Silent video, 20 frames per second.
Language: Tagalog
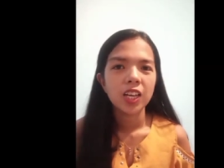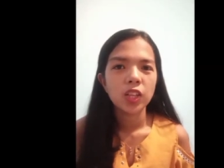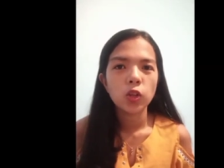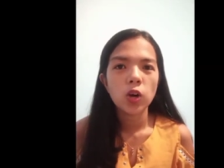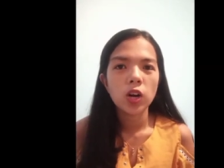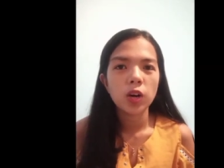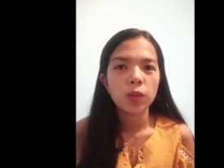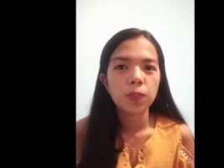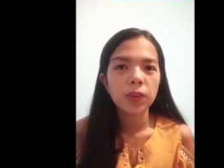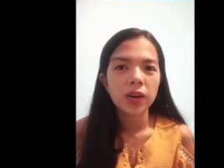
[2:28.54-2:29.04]

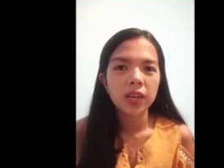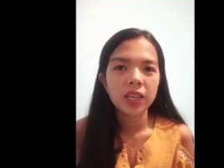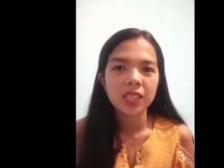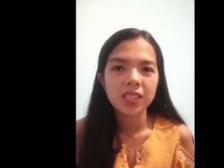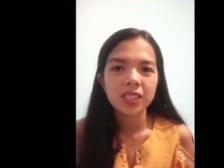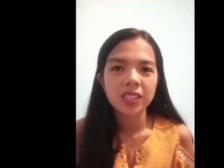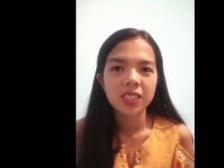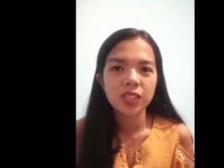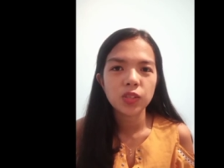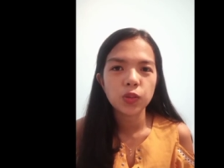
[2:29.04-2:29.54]

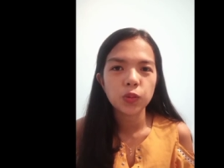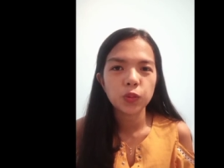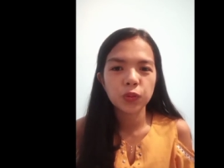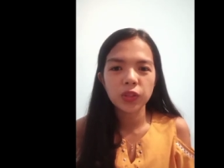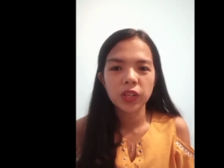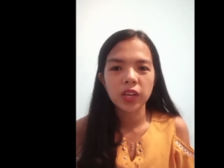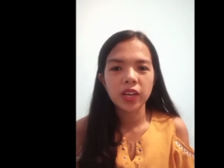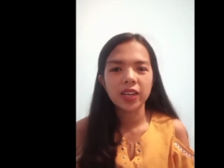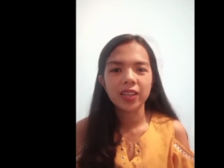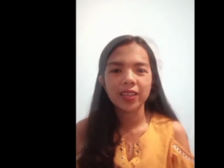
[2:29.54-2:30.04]
Naagpakis
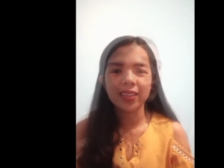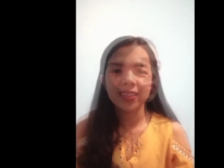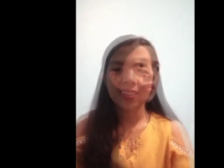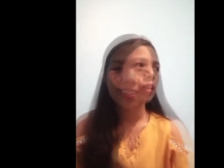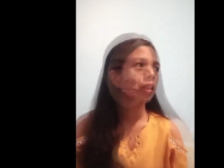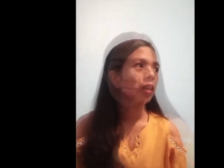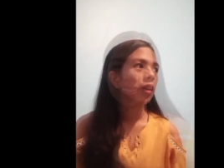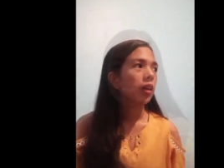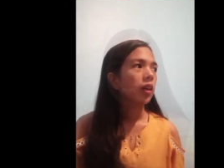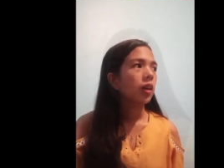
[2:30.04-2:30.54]
isuna.
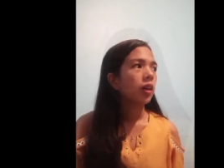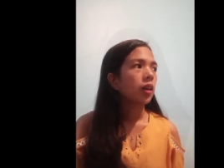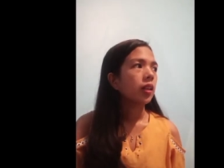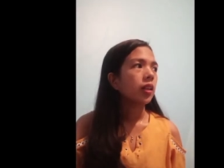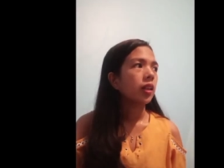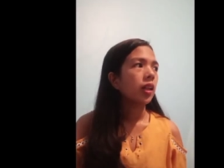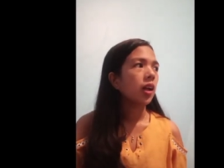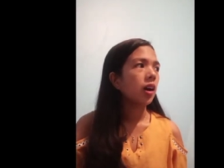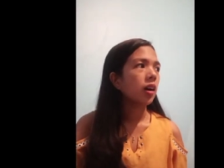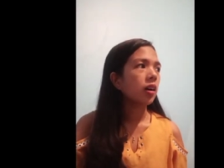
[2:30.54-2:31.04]

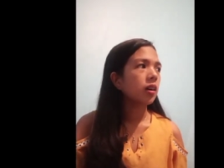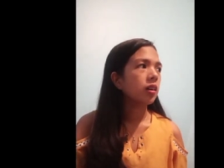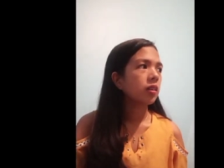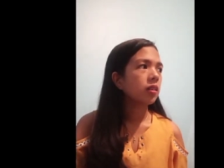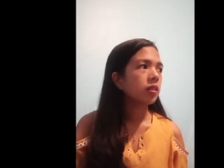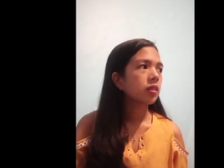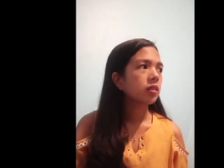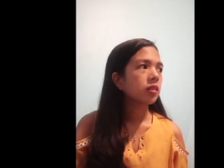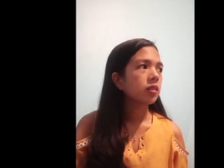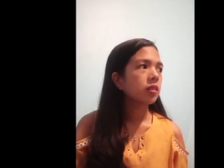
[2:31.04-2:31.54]
Na.
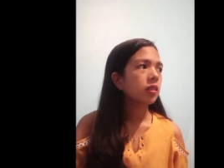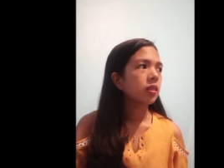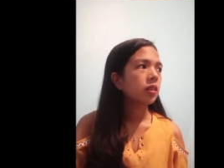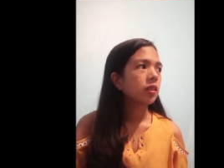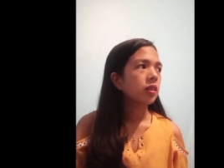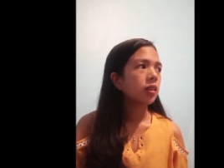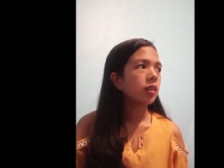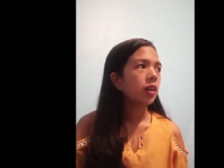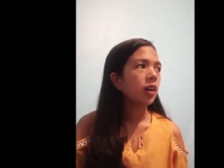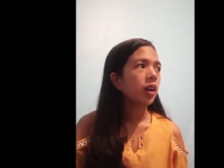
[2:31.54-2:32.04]

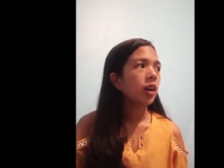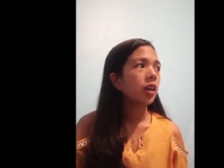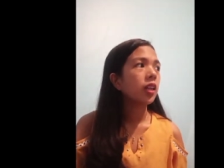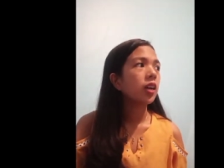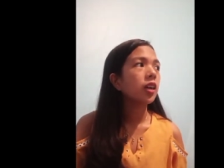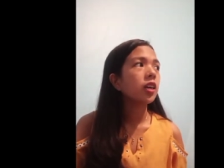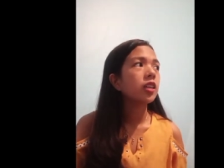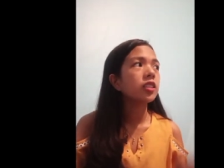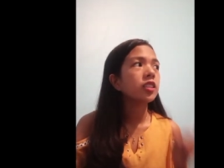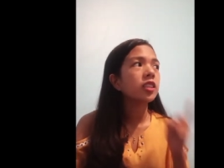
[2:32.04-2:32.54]
Ayun
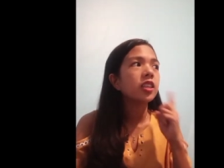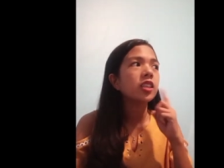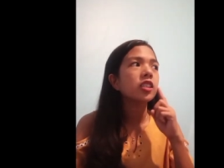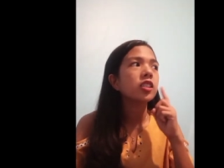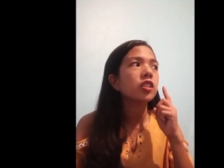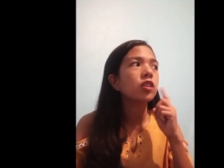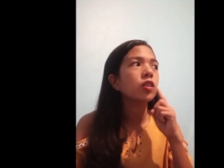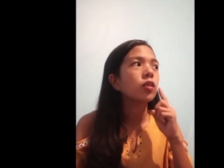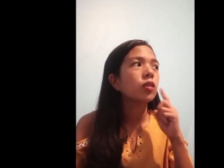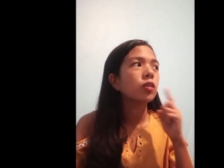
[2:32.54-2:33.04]
na nga dyan
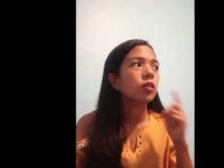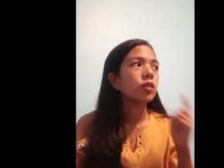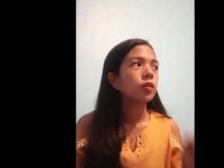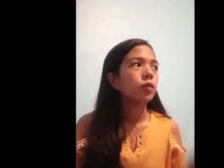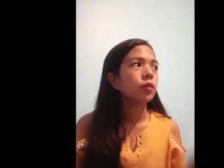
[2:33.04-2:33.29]
kiss ko.